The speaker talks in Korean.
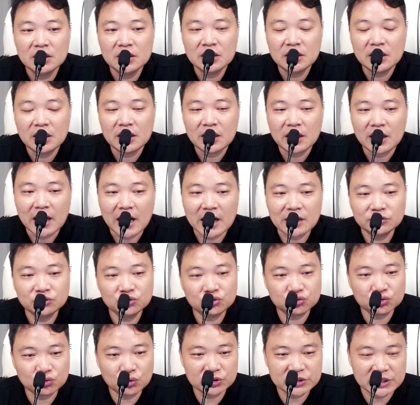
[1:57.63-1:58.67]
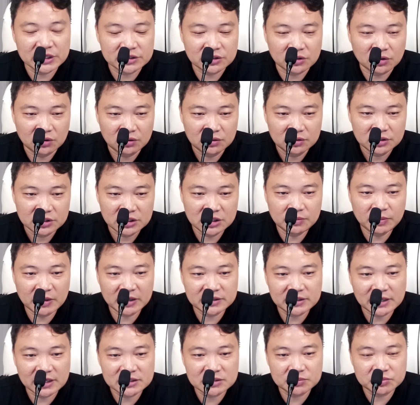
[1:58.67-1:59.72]
92곳에서
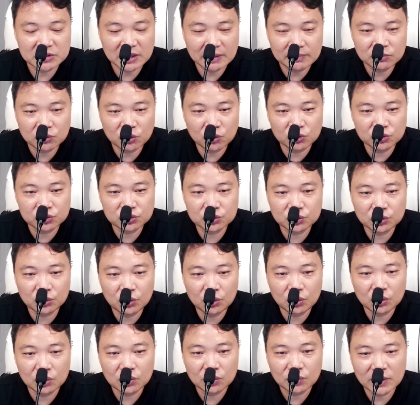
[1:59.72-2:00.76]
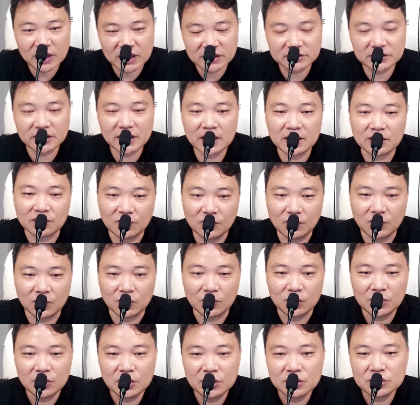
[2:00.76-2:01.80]
243곳으로 확대하고
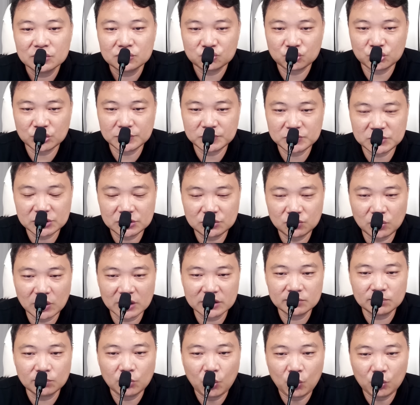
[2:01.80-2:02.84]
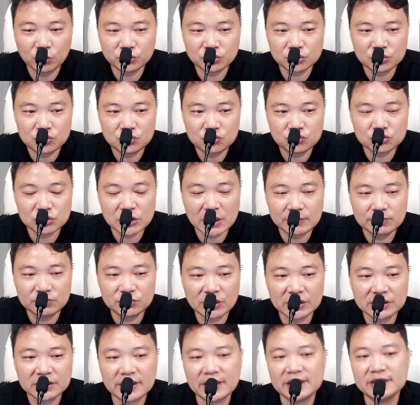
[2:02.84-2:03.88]
수입 신고하는 모든 수산물에
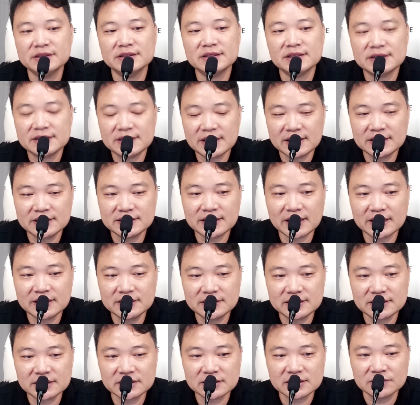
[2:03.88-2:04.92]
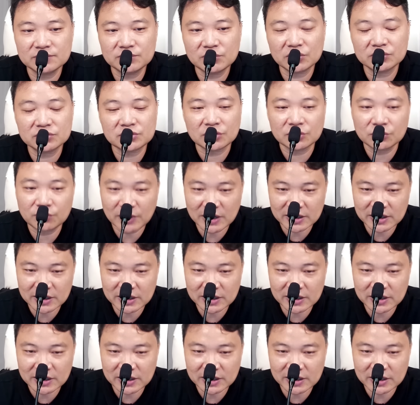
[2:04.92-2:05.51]
대한 생산지 증명서를 확인해